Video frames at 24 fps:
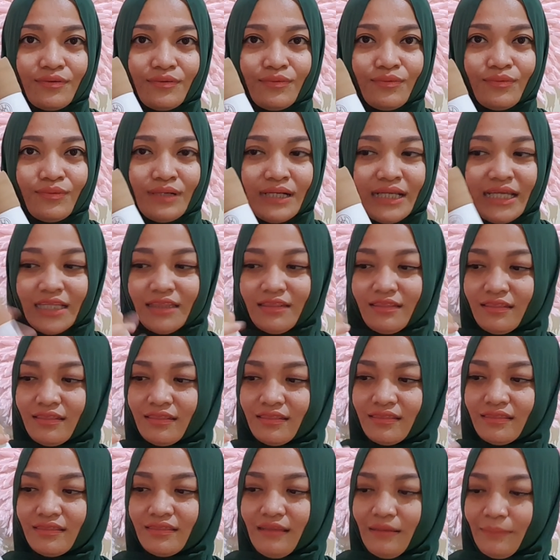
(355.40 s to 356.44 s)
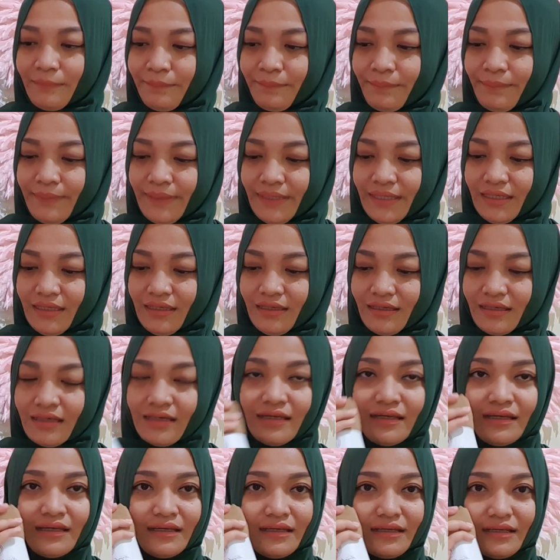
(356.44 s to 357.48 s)
kulit tapi
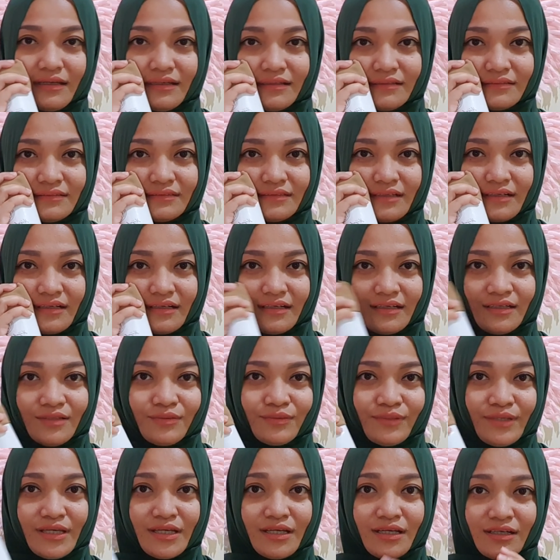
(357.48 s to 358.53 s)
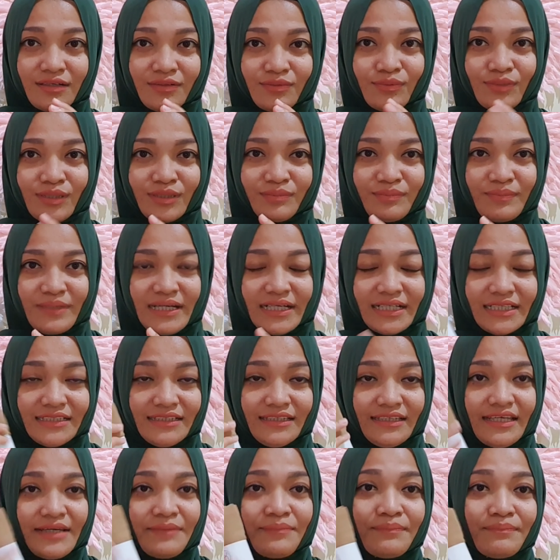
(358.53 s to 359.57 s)
nggak terlalu yang kulit banget
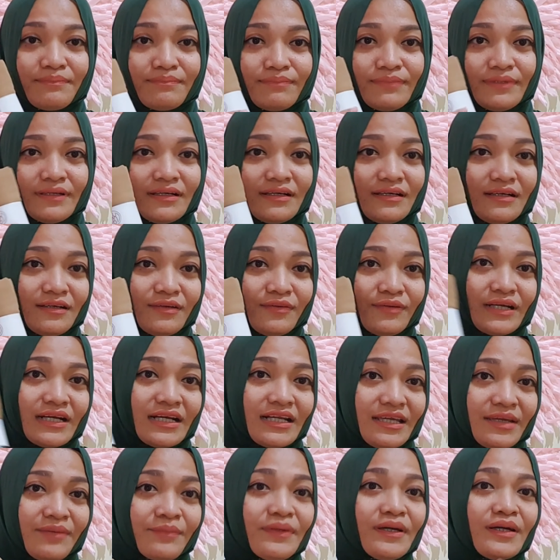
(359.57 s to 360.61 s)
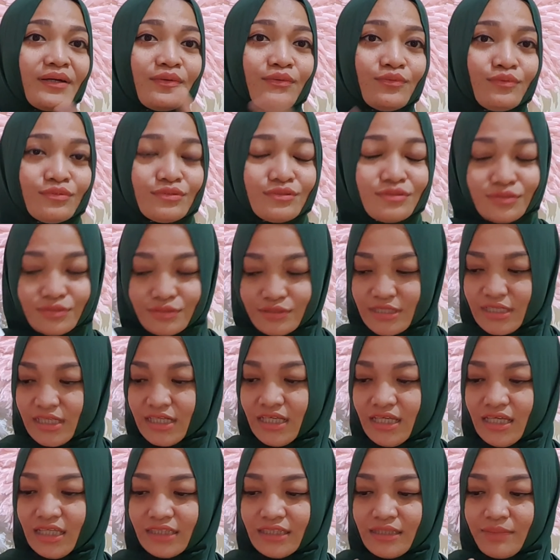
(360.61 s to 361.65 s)
dia uh, warnanya bagus
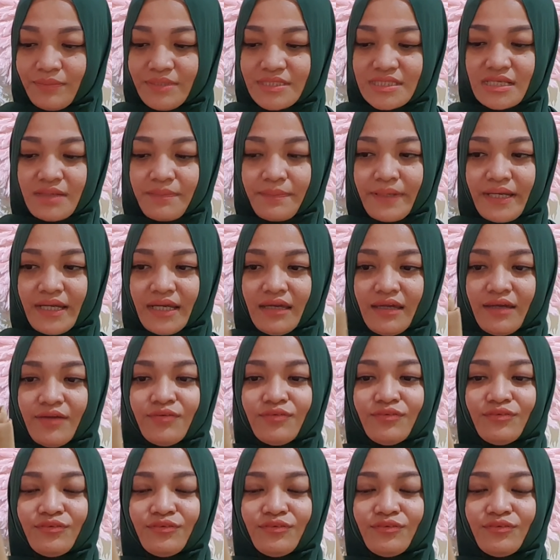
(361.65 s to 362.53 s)
jadi kita bisa pakai